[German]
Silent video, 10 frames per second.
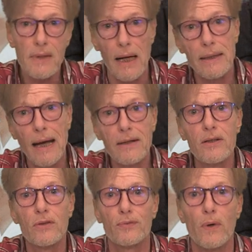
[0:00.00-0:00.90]
Eine
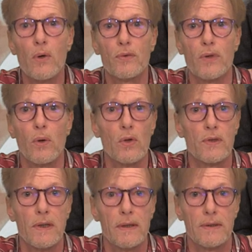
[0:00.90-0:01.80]
andere Frau auf der
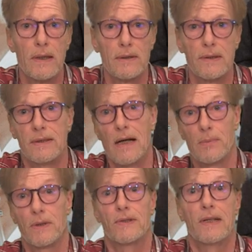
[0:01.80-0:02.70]
Hochzeit sagte, sie
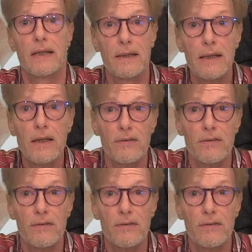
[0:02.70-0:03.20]
habe gesehen,